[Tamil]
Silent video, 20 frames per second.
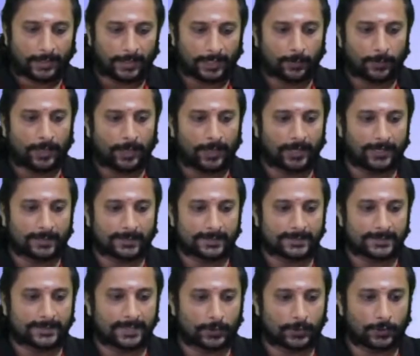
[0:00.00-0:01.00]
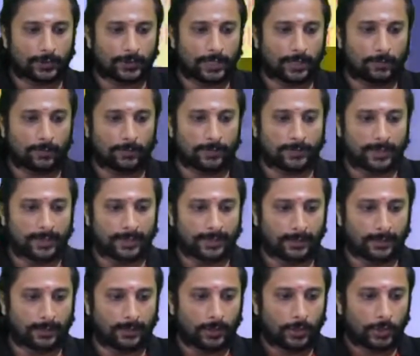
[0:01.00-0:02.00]
முன்னாடி இருக்கிற சர்க்கியூட் நம்ம வந்து லைக்
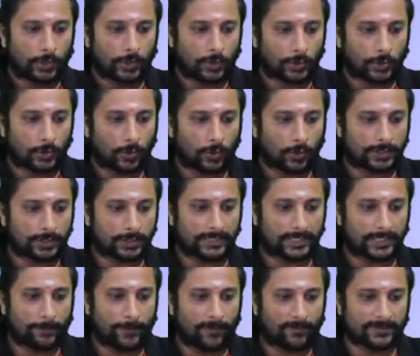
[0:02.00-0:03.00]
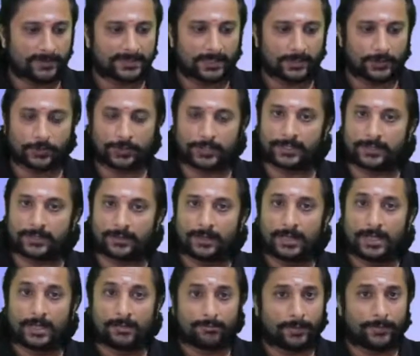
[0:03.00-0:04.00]
யூ காட்ஸ் எ பவர் சர்க்கியூட் ஹியர்
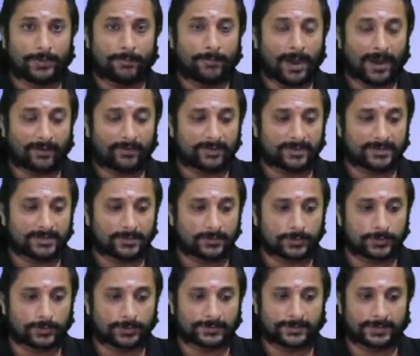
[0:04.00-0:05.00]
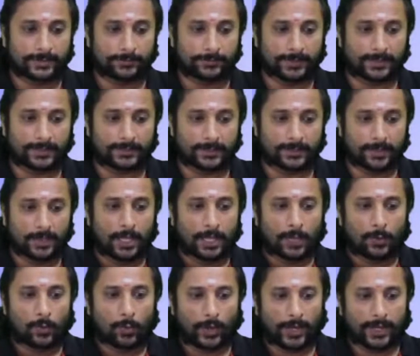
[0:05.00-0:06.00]
மேபி எ பேட்ரி சோர்ஸ் ஆர் சம்திங் எதர்
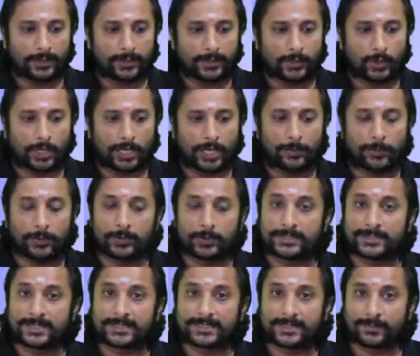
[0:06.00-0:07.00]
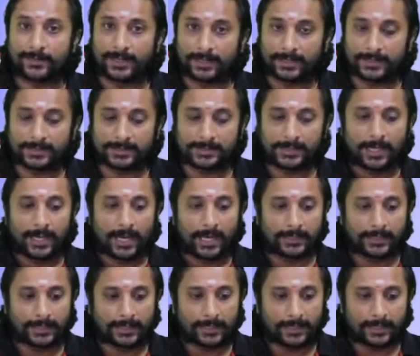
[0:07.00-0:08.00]
ஒய் தட் யூ ஆர் ஏபிள் டு சென்ட் சம் கரண்ட்
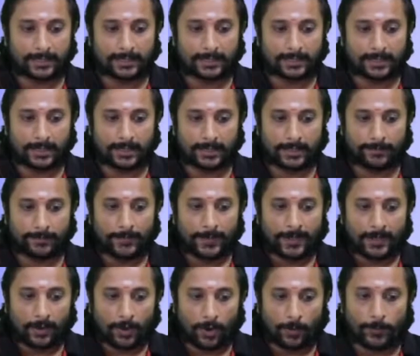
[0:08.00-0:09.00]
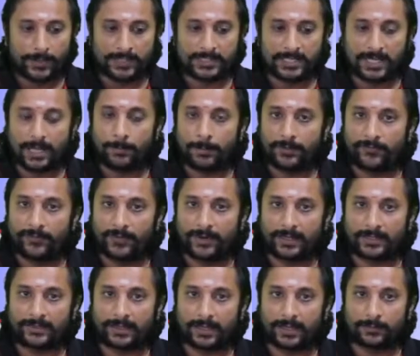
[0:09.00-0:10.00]
அந்த கரண்ட்டுக்கான ஆப்ரேஷன் ஆம்பிளிஃபையர் நீ
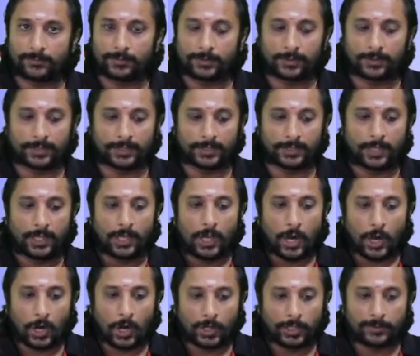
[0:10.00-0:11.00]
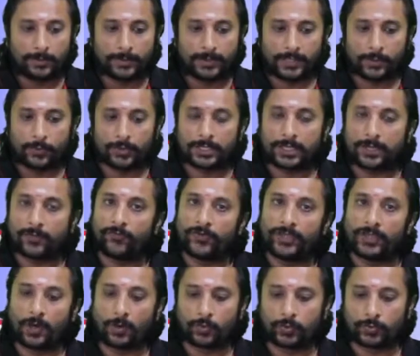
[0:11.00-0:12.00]
தரும் பொழுது ஆட்டோமேட்டிக்காக உனக்கு வி
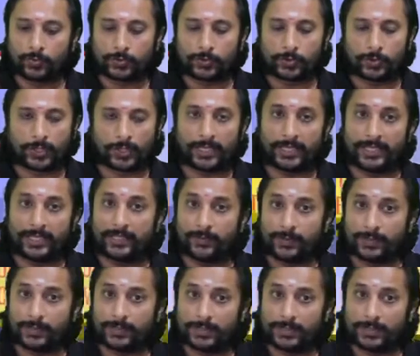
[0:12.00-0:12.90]
அவுட் வந்துடுங்க இது வந்து